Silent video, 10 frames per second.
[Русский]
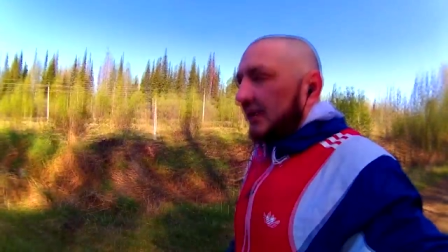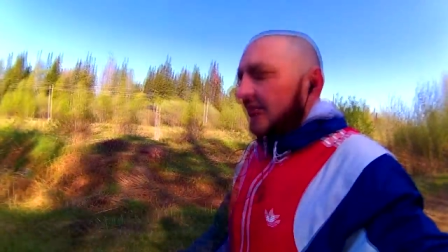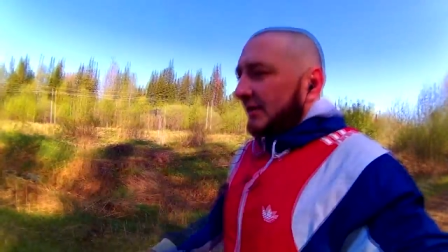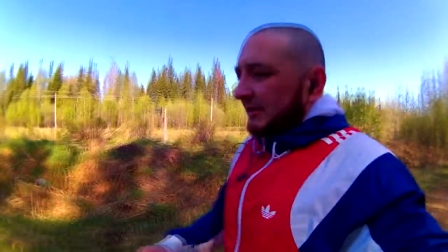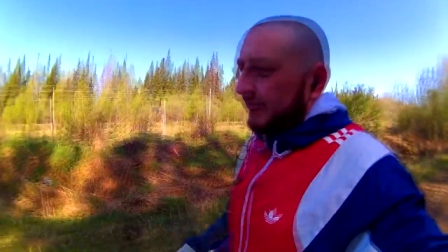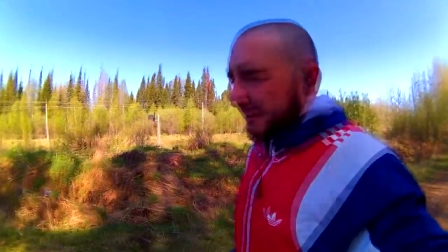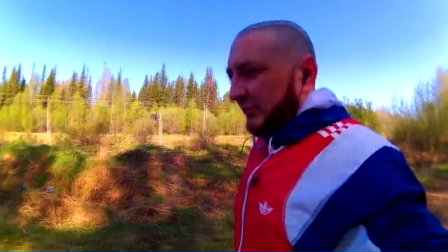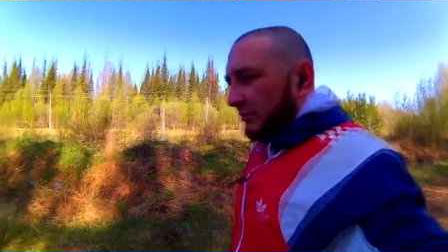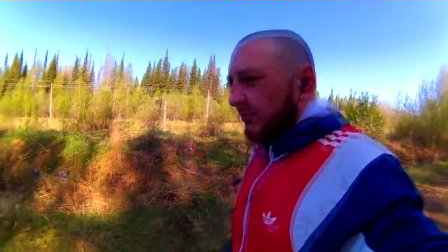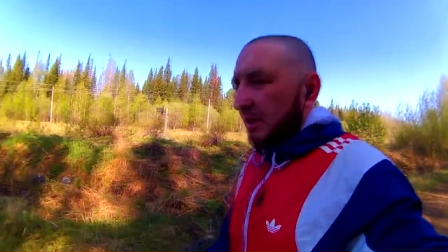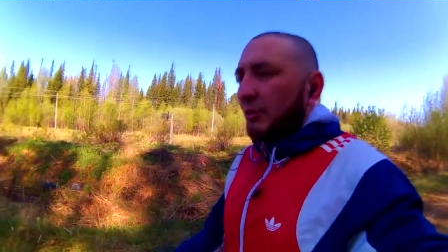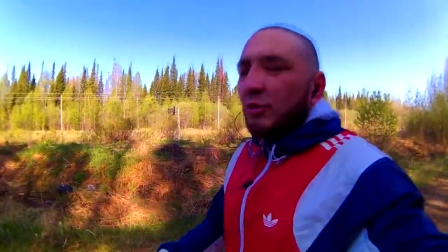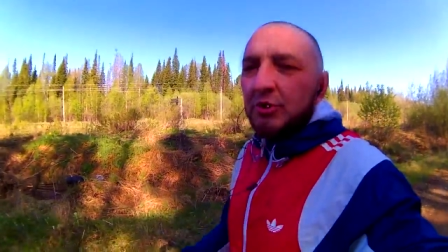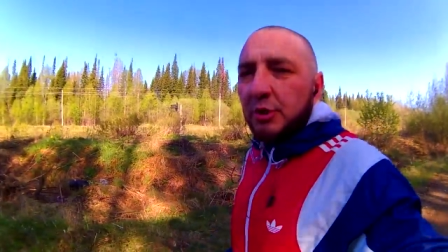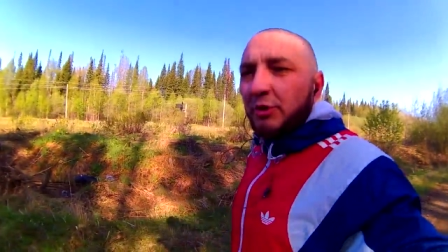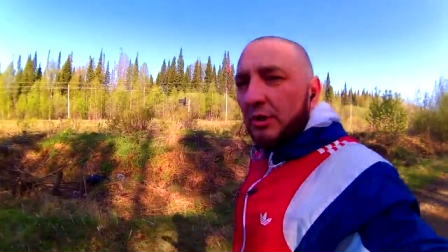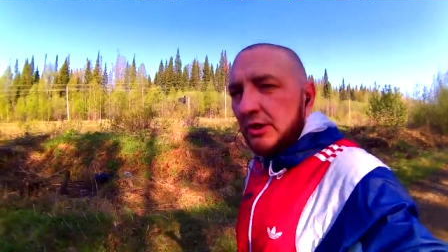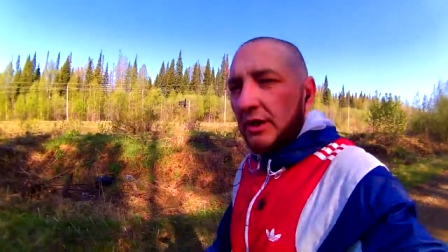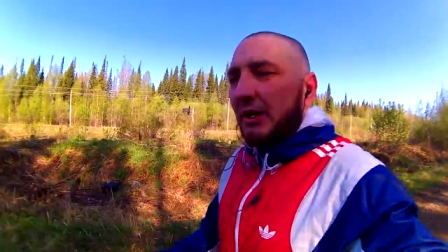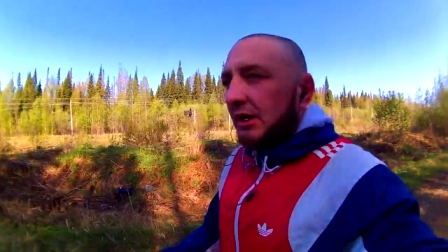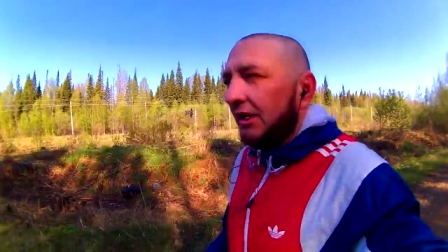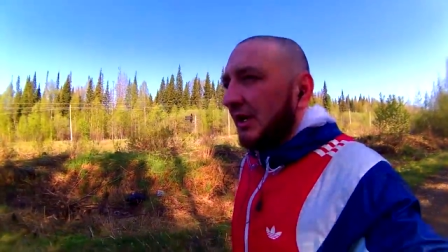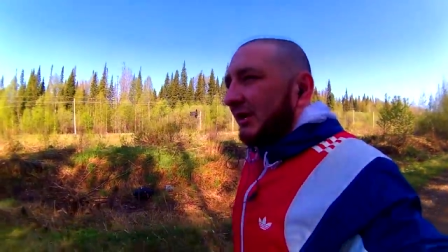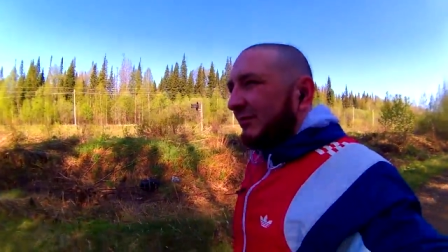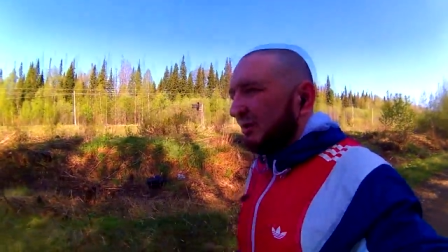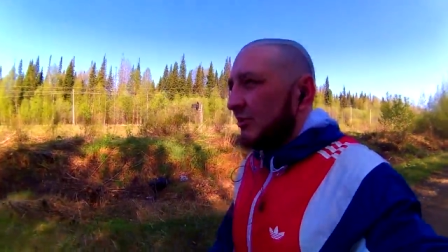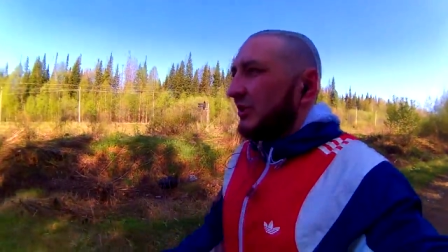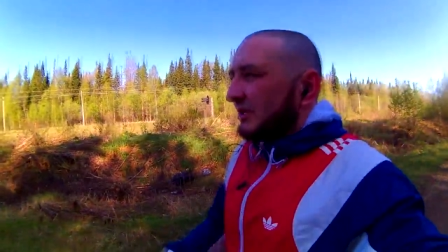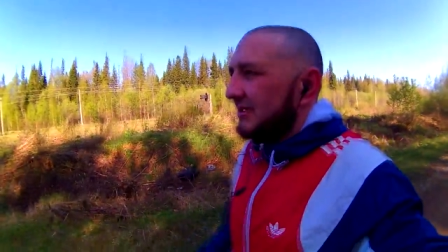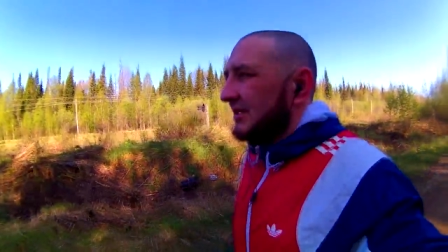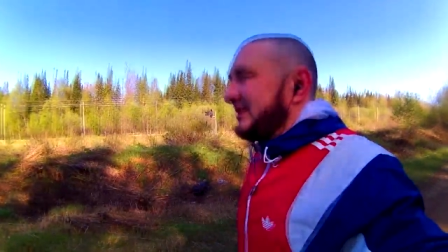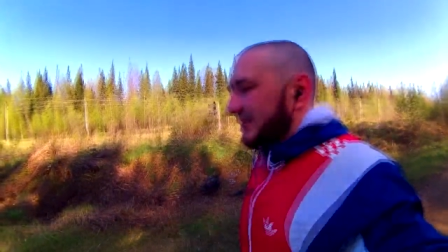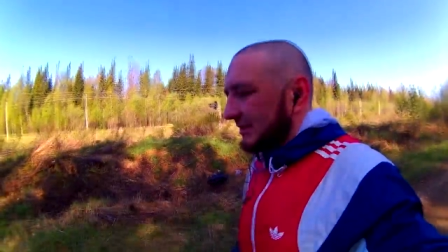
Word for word: и потом кушаю минут через где-то